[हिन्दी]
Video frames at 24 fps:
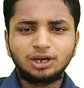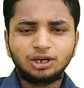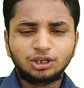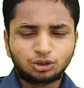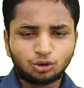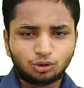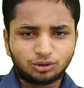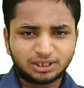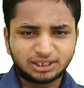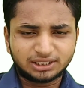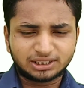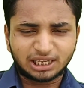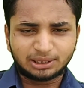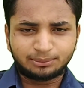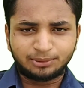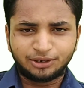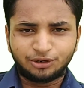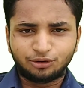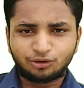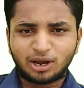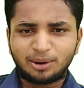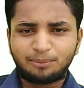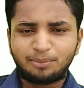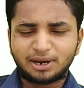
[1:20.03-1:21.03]
तो इसी के साथ
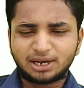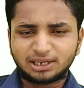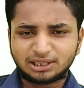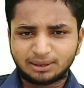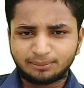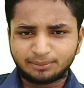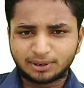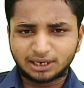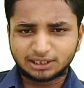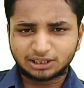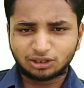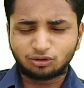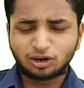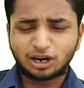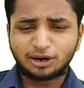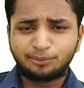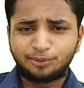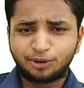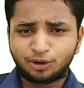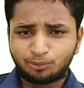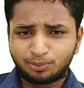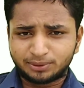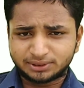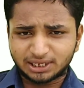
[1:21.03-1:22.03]
वीडियो कहीं पे खत्म करता हूँ अगर
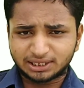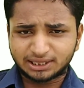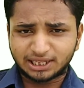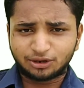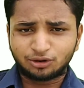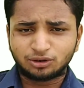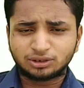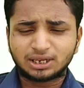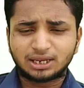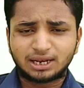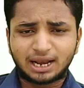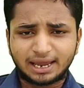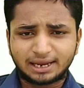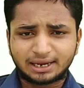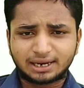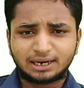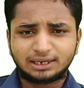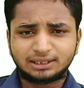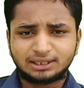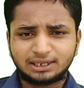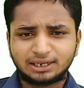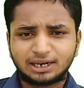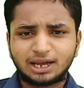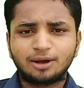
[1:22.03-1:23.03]
वीडियो पसंद आई हो इसे लाइक
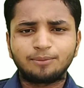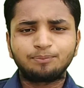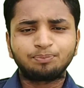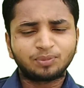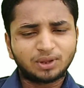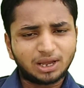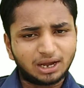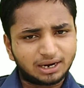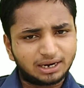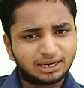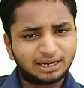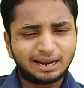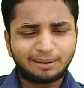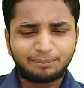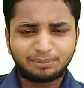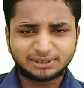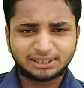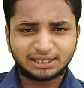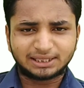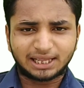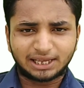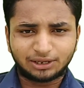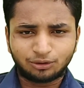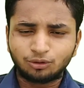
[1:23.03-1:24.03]
कर देना अगर ना
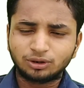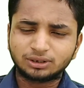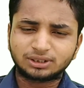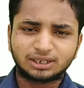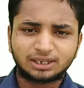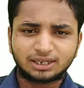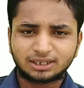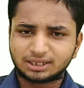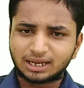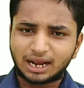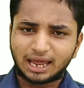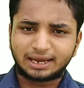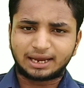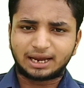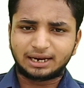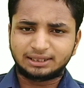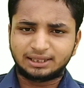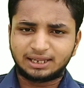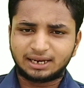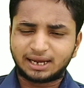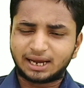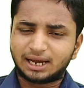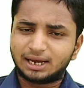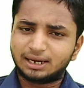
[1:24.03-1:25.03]
पसंद आई हो इसे डिसलाइक कर
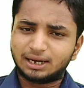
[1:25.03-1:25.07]
देना